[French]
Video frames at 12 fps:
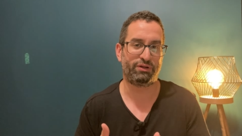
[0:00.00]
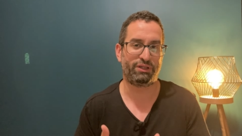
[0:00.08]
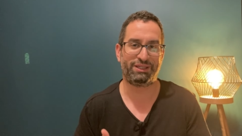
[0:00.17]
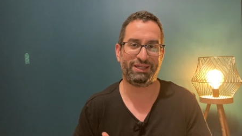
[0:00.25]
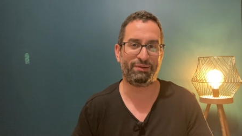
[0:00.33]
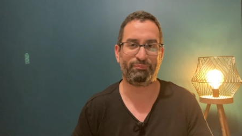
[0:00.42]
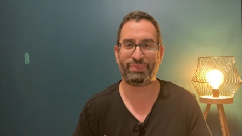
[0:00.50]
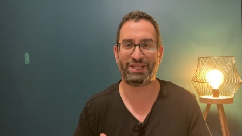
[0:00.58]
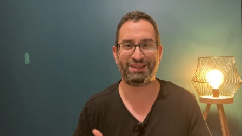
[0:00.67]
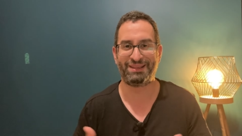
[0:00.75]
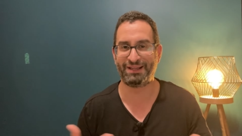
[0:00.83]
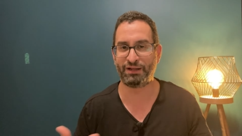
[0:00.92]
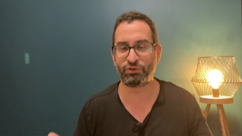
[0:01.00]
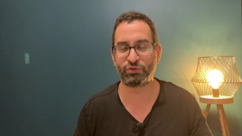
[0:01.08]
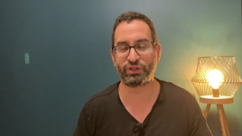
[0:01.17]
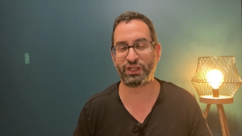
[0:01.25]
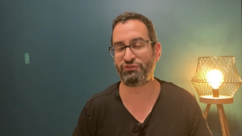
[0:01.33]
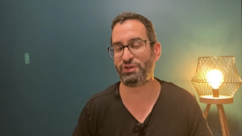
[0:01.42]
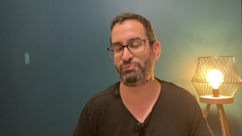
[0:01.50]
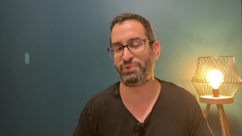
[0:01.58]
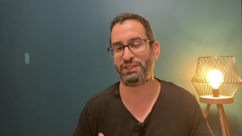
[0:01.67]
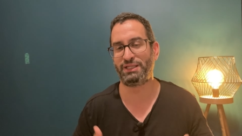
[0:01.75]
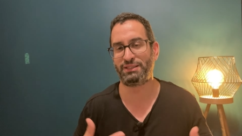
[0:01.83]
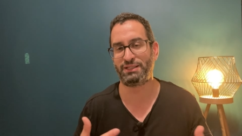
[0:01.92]
il n'y a pas de talent, il n'y avait pas
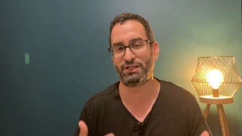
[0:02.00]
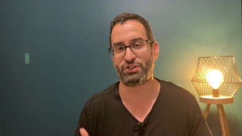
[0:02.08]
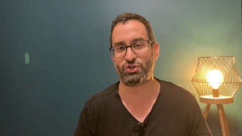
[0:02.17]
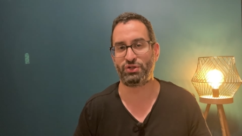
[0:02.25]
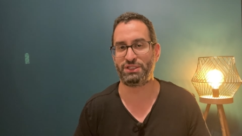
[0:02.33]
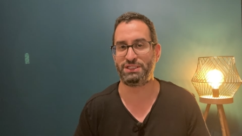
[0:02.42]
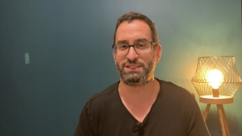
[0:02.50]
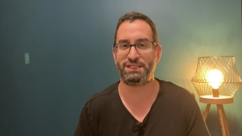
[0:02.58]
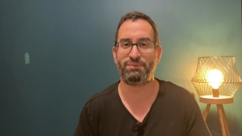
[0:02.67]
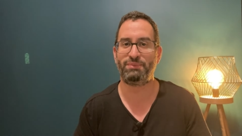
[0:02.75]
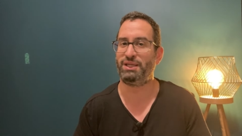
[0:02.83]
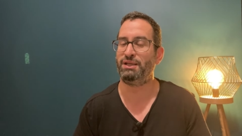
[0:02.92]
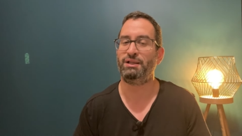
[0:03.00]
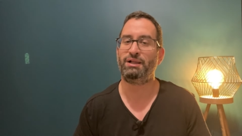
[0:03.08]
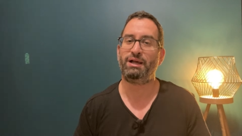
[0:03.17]
d'attaque, je le disais, mais